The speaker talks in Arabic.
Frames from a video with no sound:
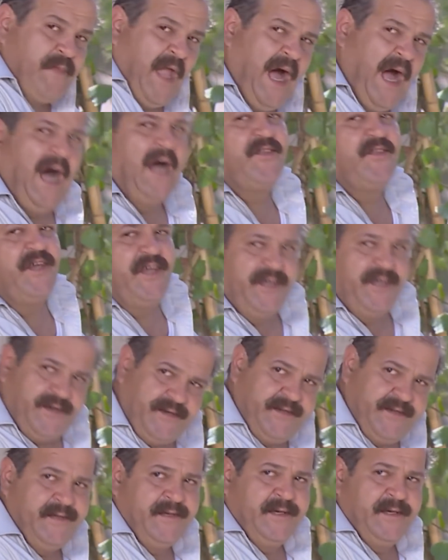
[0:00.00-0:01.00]
حاضر
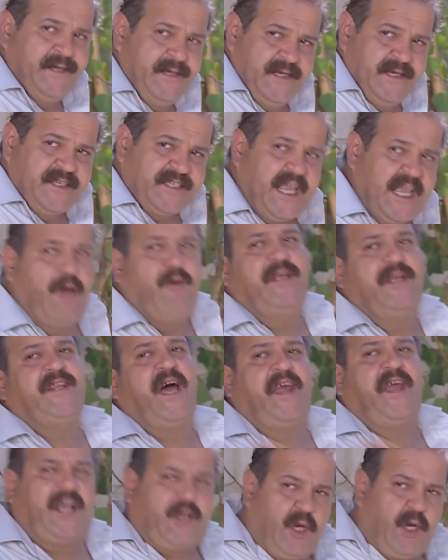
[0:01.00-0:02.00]
سوي
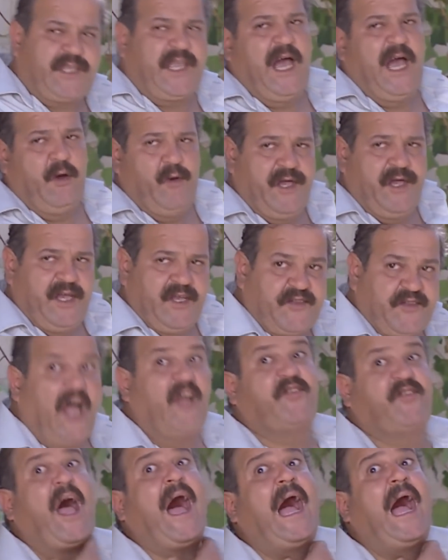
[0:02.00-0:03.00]
لنا ركوة قهوة
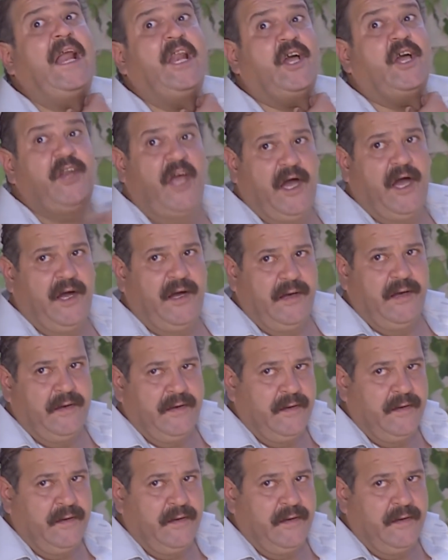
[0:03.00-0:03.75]
طقطق حلقنا